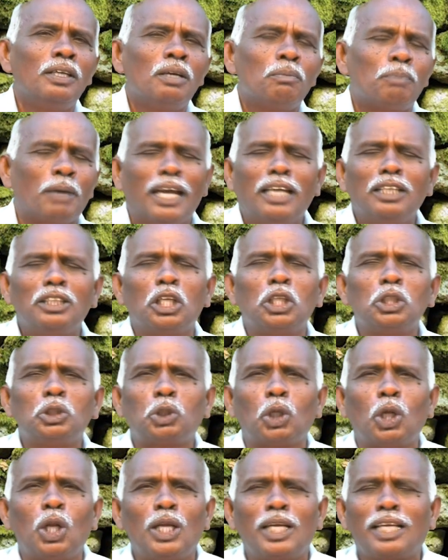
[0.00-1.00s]
பேதர்
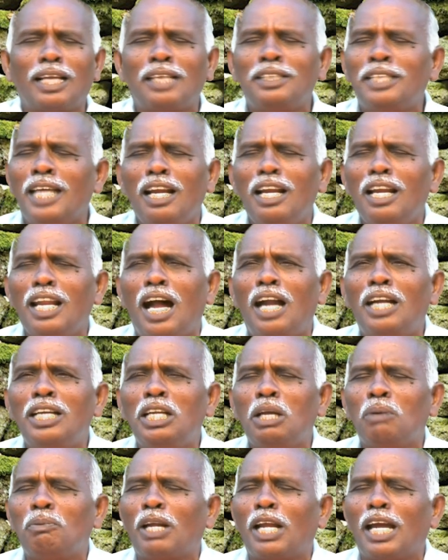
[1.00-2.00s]
சொல்லுகிறான் இல்லை
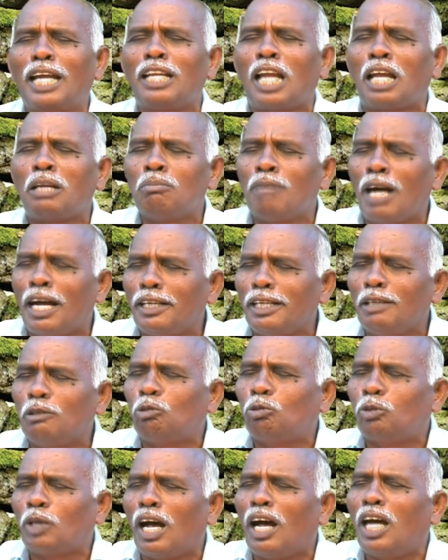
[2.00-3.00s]
ஆண்டவரே நான்
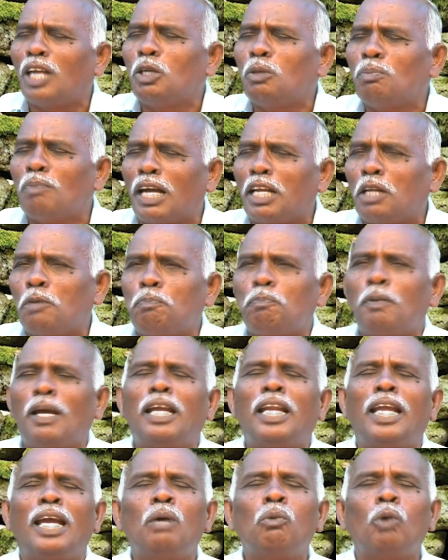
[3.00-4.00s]
மறித்தாலும்
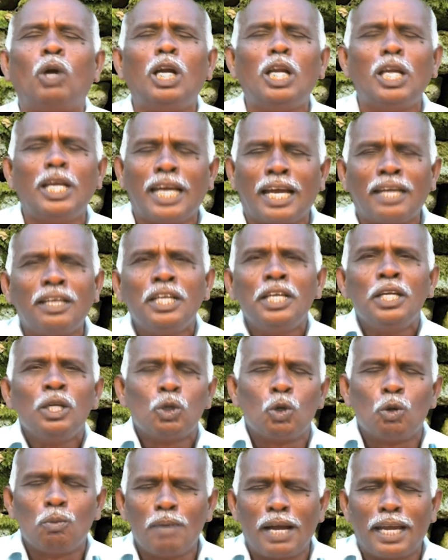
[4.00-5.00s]
மறிப்பேனே ஒழிய
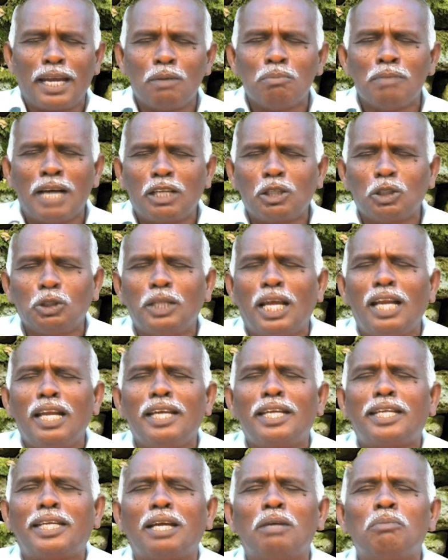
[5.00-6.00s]
உமை
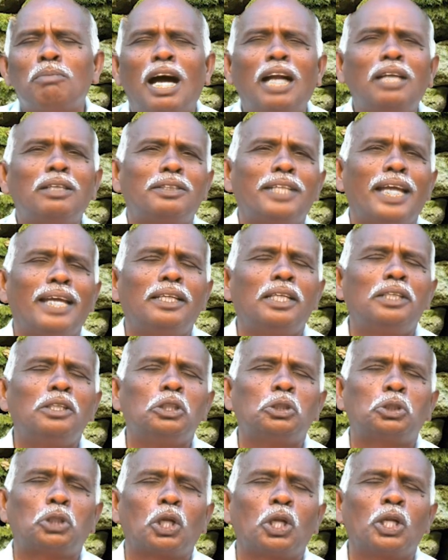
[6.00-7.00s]
மறுதளிக்க மாட்டேன்
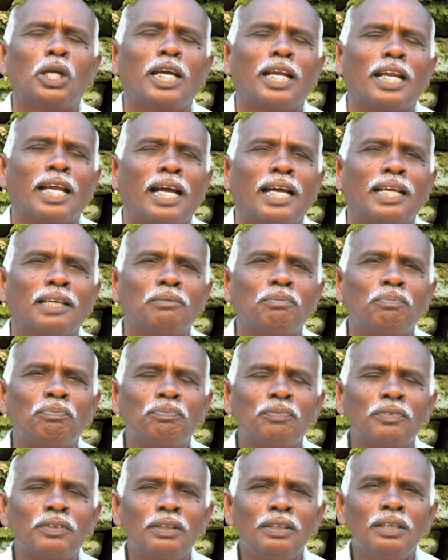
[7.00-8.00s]
என்று சொல்லுகிறார்
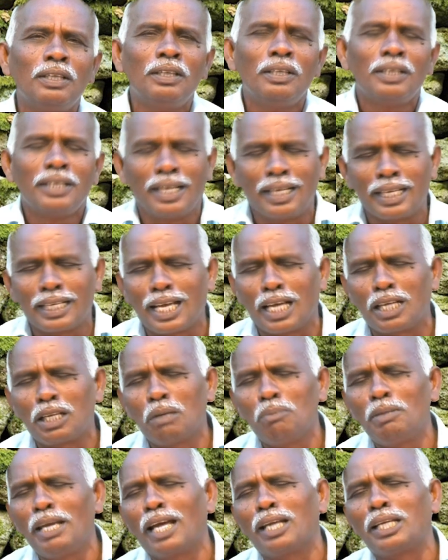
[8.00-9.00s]
எனக்கு
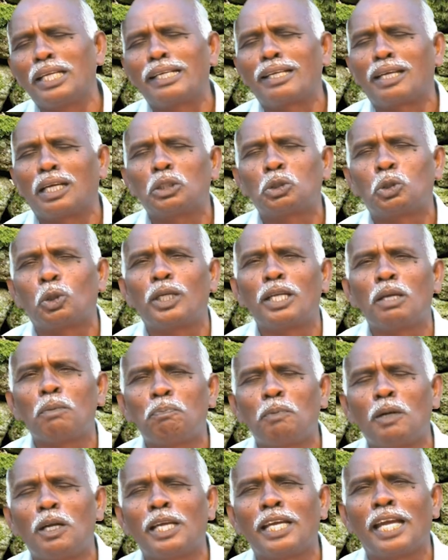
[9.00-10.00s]
அருமையான கத்தருடைய
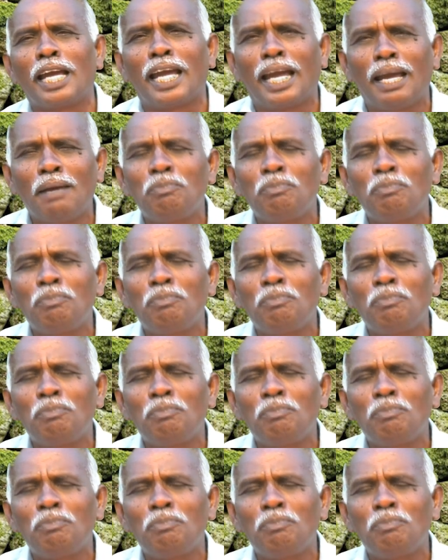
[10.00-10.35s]
பிள்ளையே